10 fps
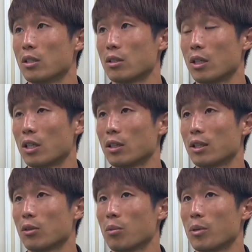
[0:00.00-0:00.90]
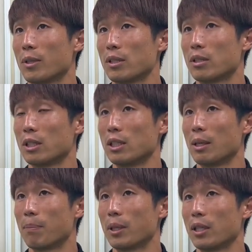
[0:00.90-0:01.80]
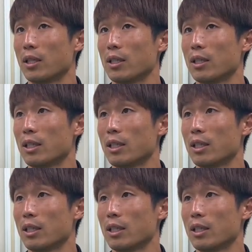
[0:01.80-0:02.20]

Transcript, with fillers: つながったと思いますし、やっぱり